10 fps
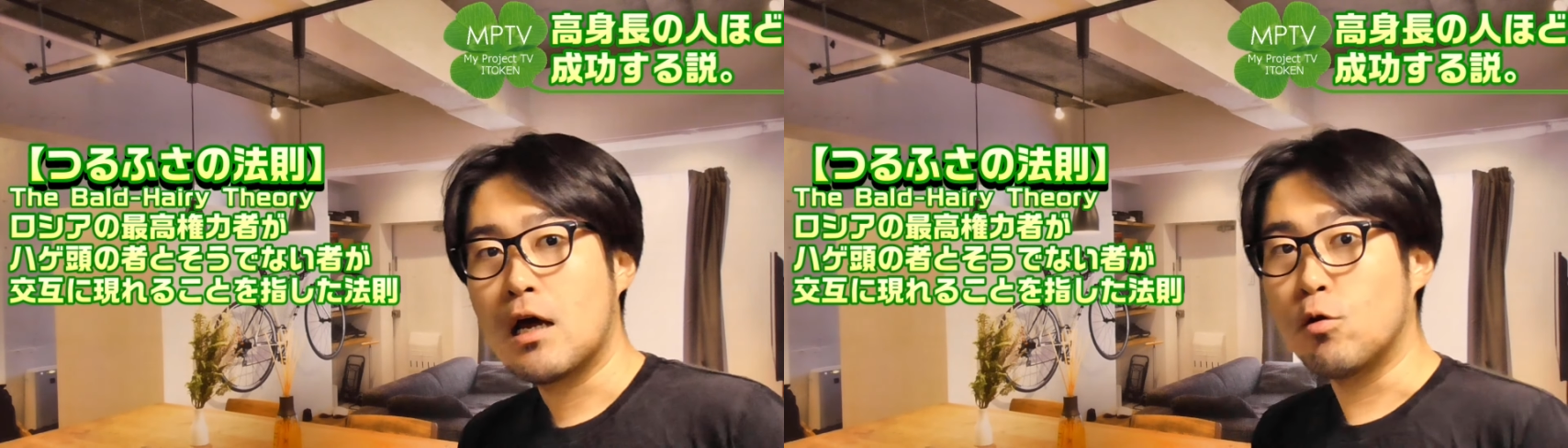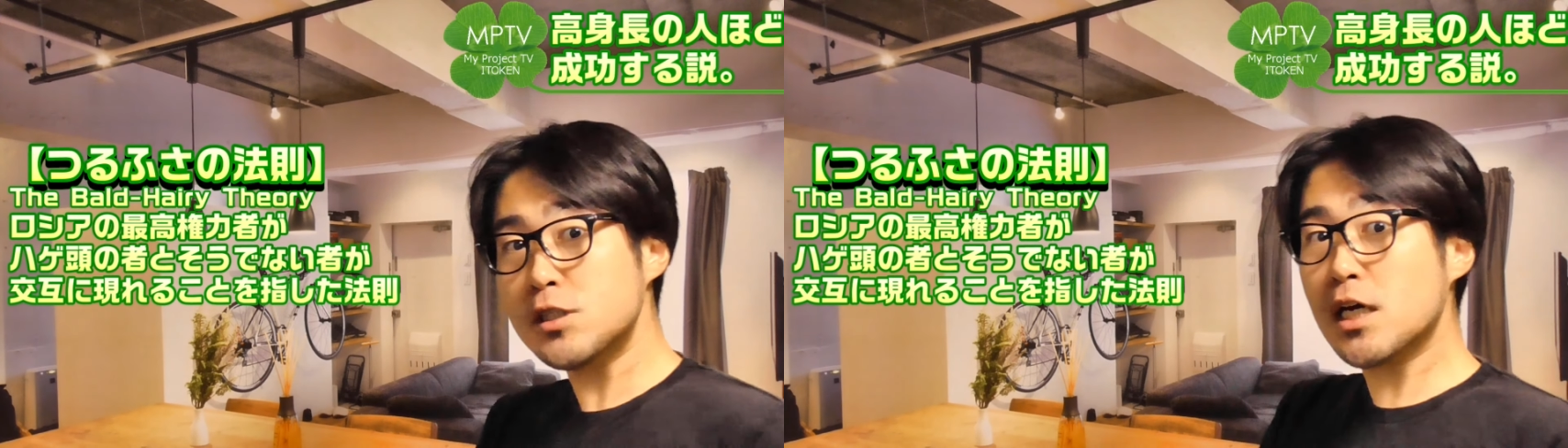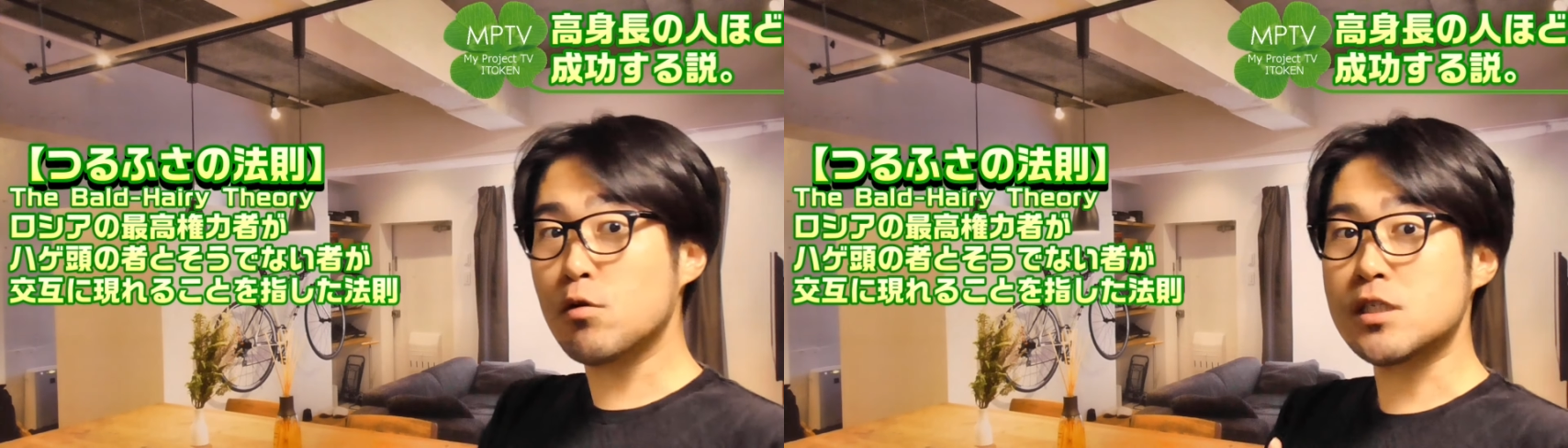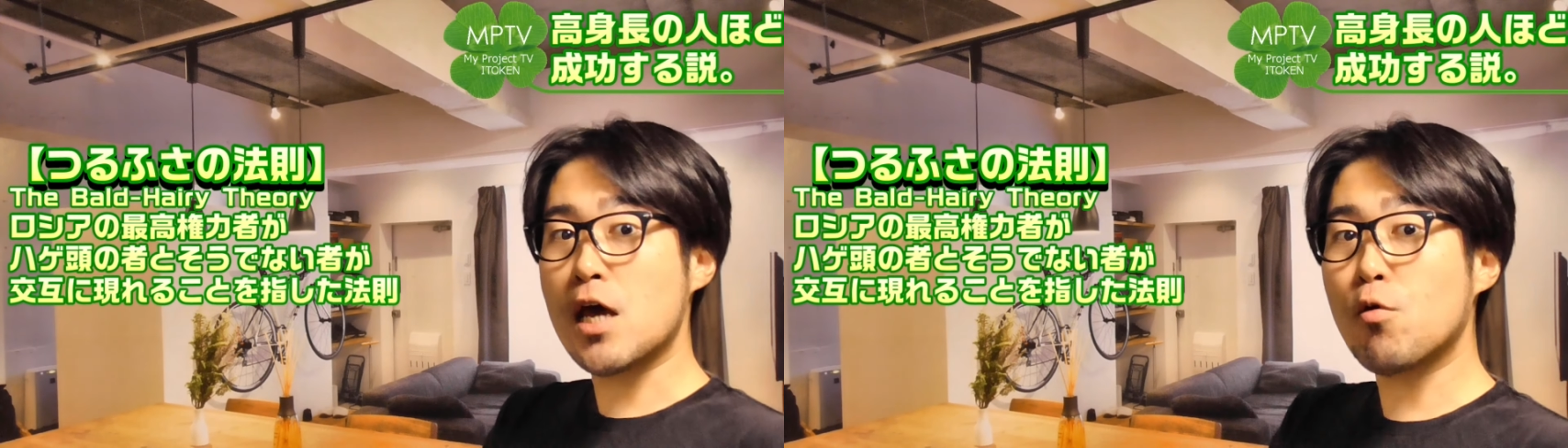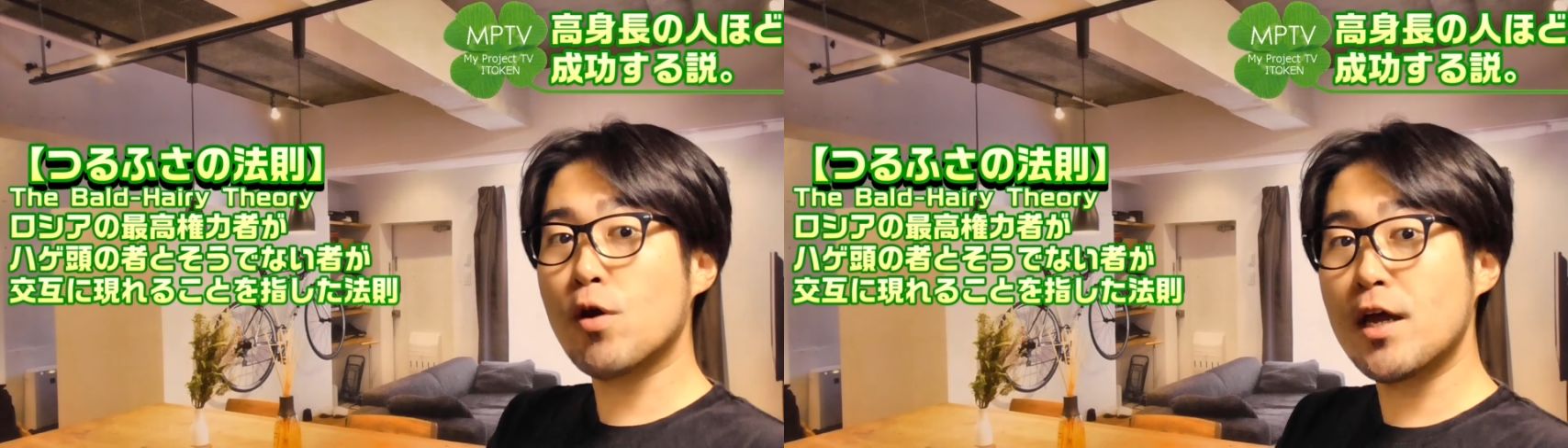ロシアの
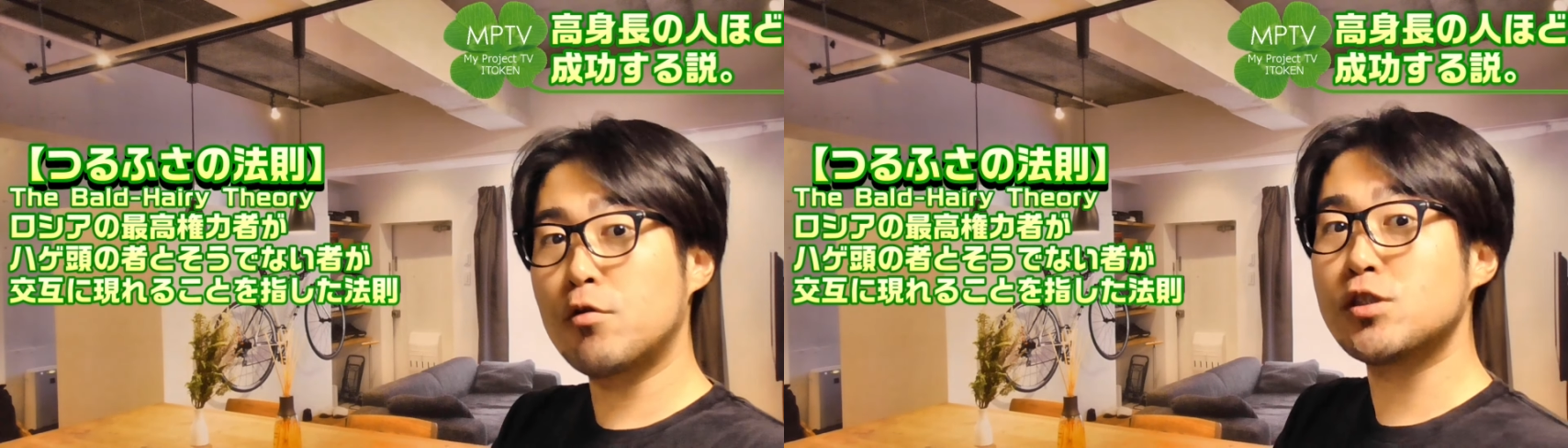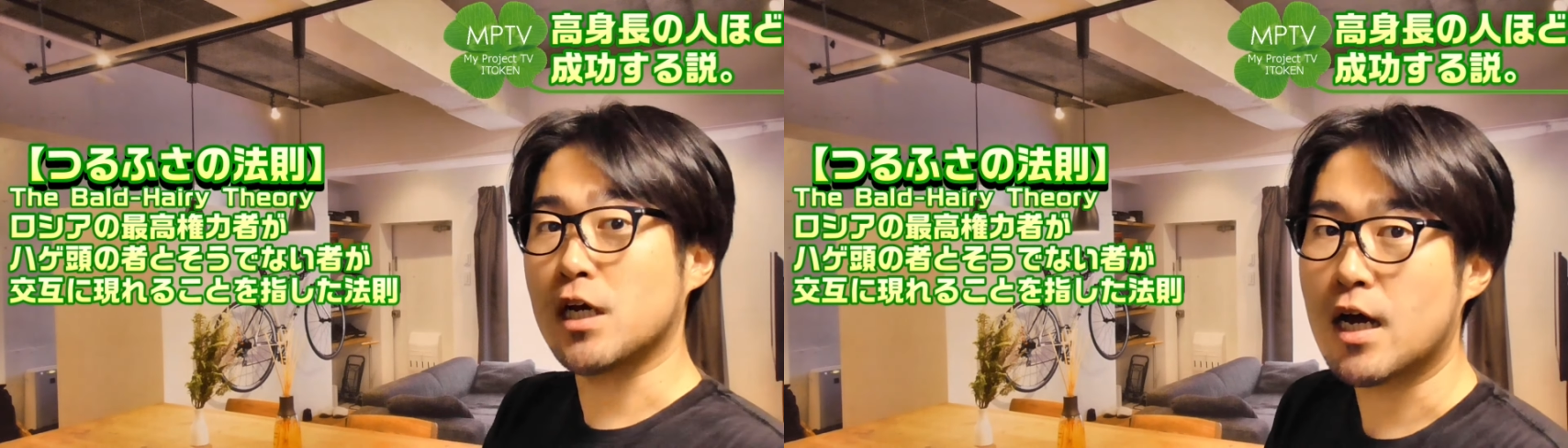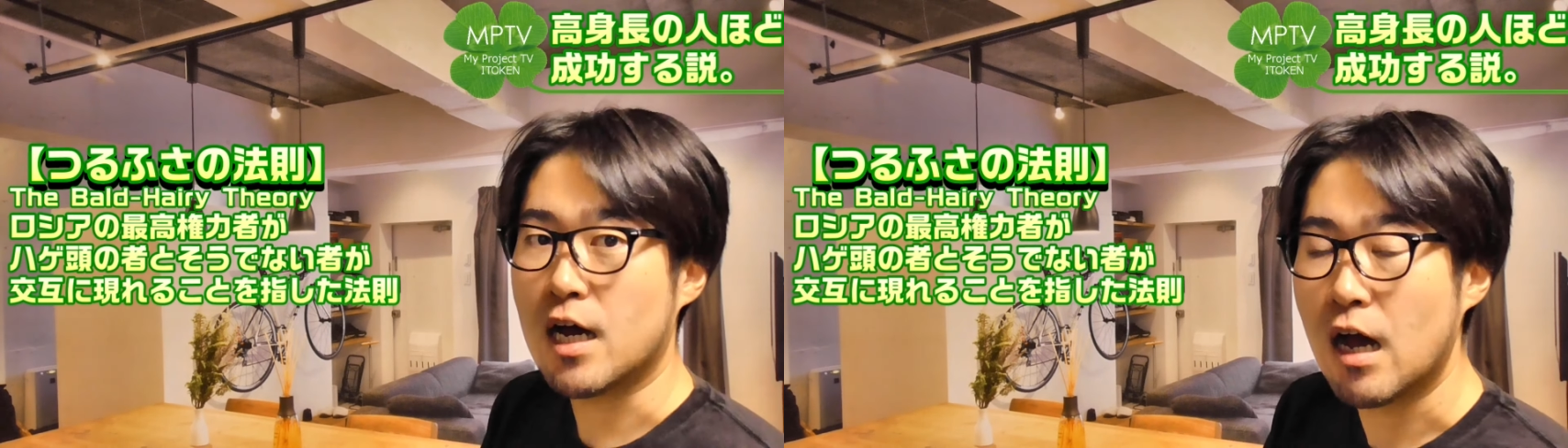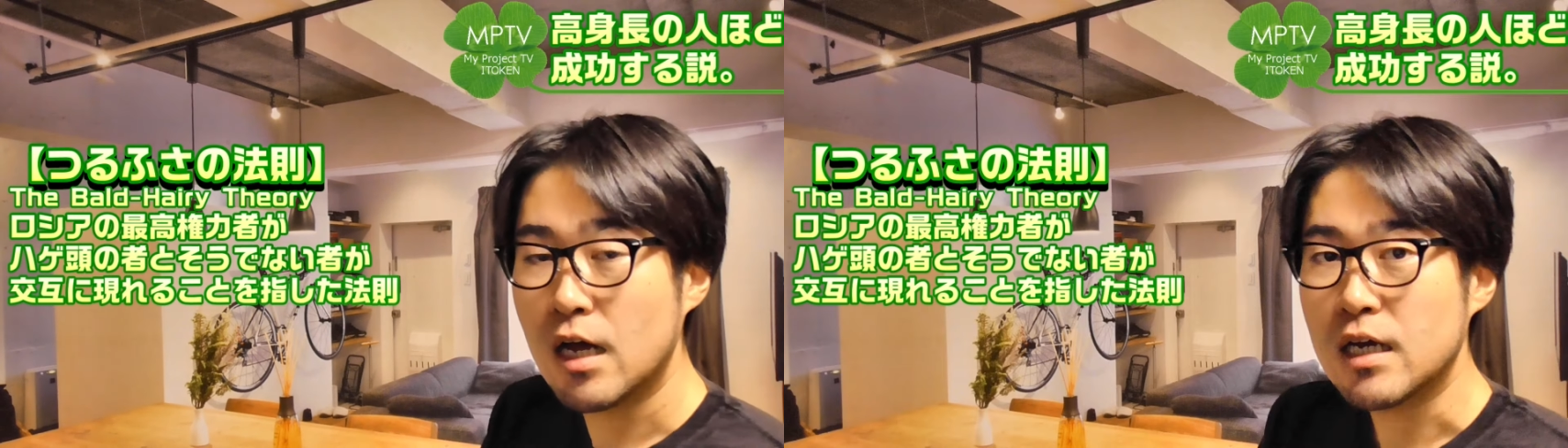最高権力者が、